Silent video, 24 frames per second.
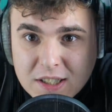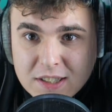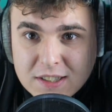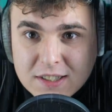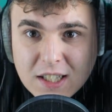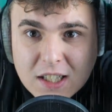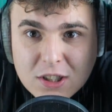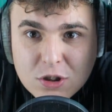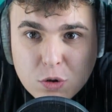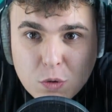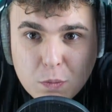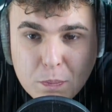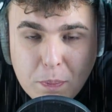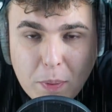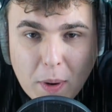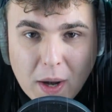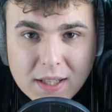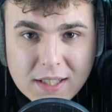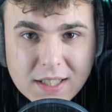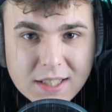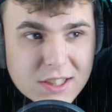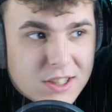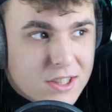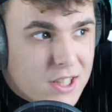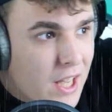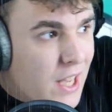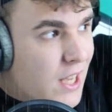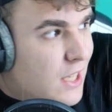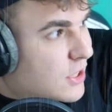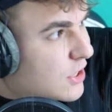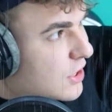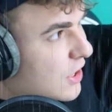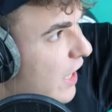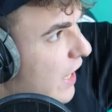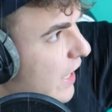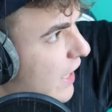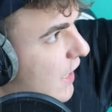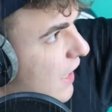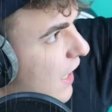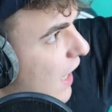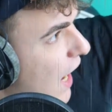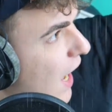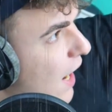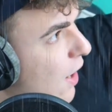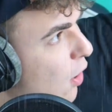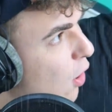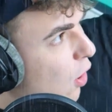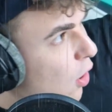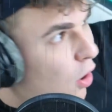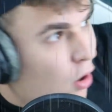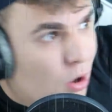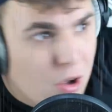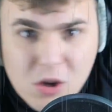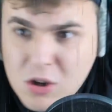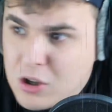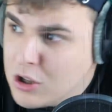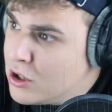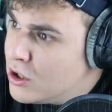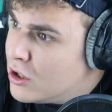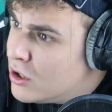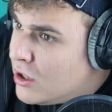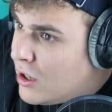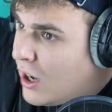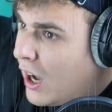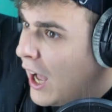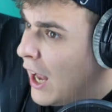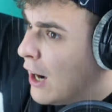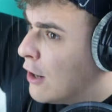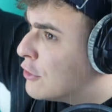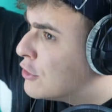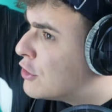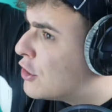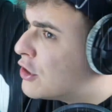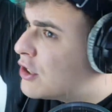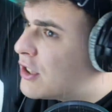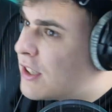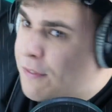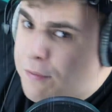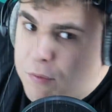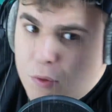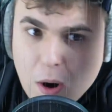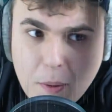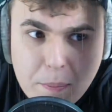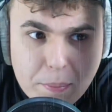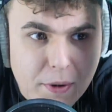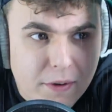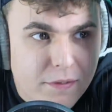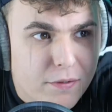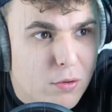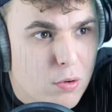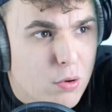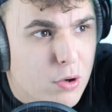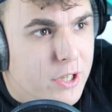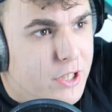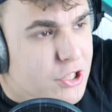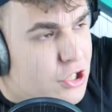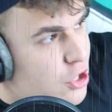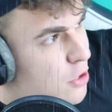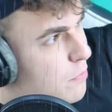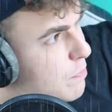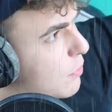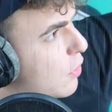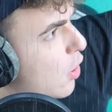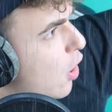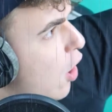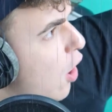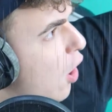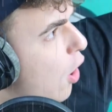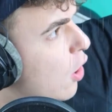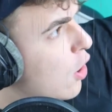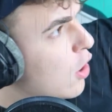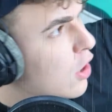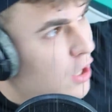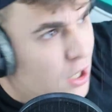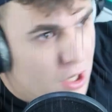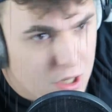Zaczął padać deszcz, ej halo Halo, zostaw łapkę w górę szybko